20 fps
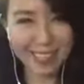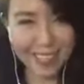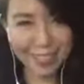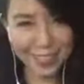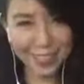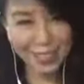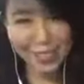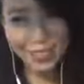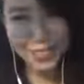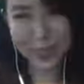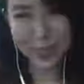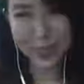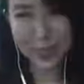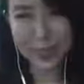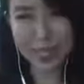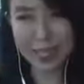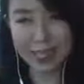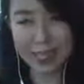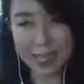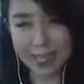可是因
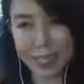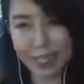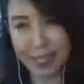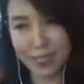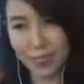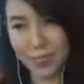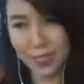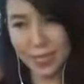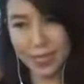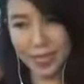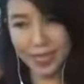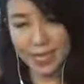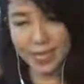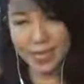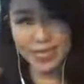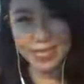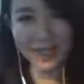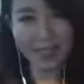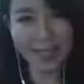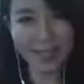为啊，
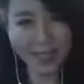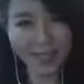对，